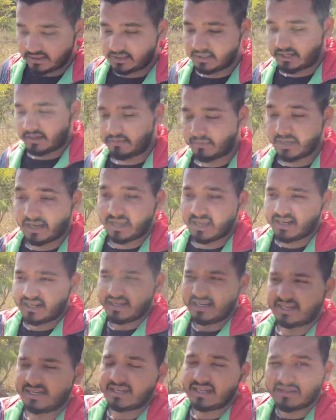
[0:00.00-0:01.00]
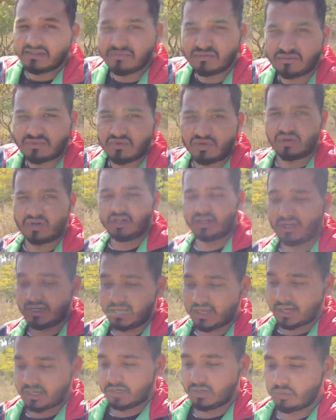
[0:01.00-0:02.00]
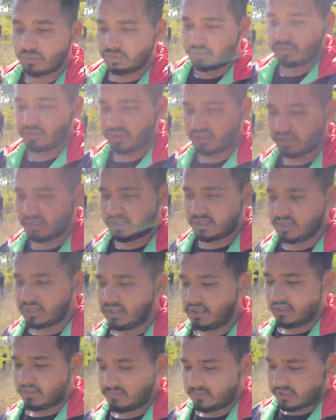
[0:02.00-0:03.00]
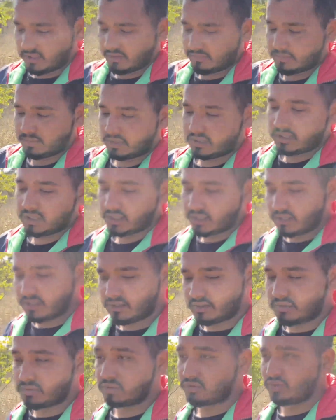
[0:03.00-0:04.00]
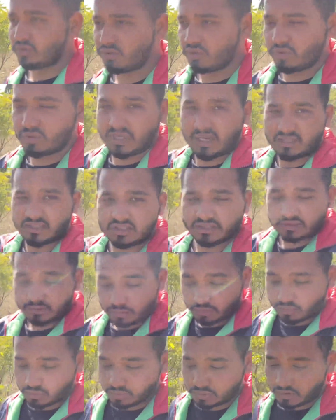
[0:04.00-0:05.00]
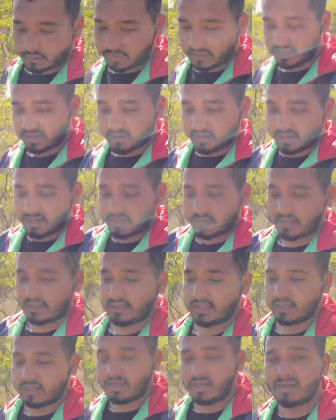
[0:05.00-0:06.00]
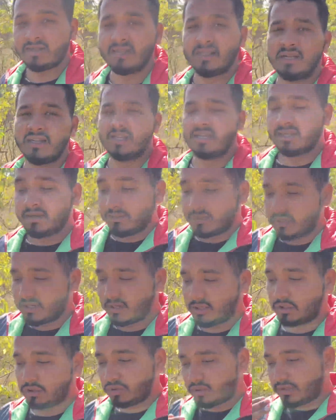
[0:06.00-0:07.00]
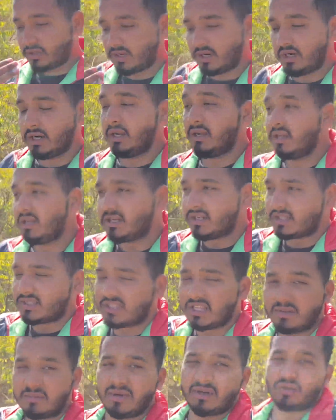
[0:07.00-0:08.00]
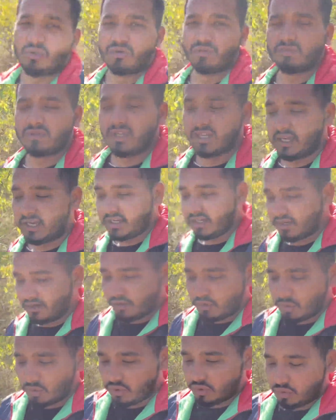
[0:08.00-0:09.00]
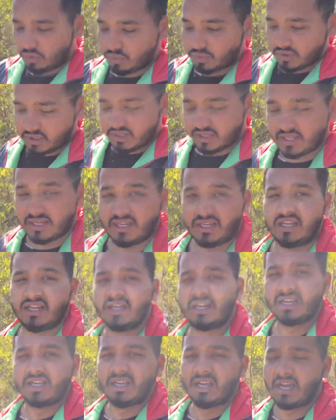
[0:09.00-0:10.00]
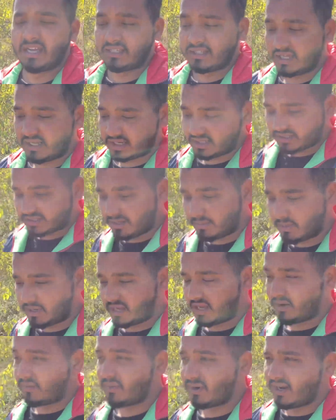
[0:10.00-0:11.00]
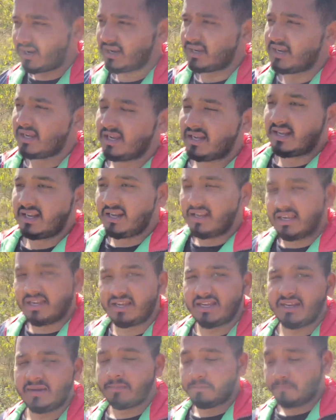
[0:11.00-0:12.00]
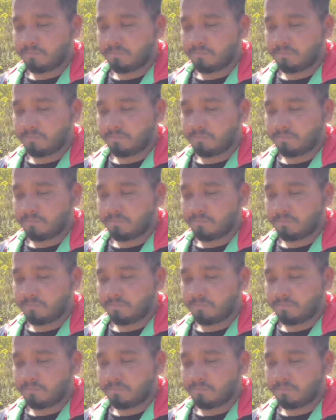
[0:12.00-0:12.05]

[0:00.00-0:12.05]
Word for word: यहाँ पे है नहीं लेकिन ये ऑलरेडी यहाँ के लोगों ने मतलब कुछ लोग यहाँ से जो सफारी वगैरह करते हैं ना लिया जो रास्ते में घूमते हैं उन लोगों ने ये ऐसा रास्ता बनाया हुआ है लेकिन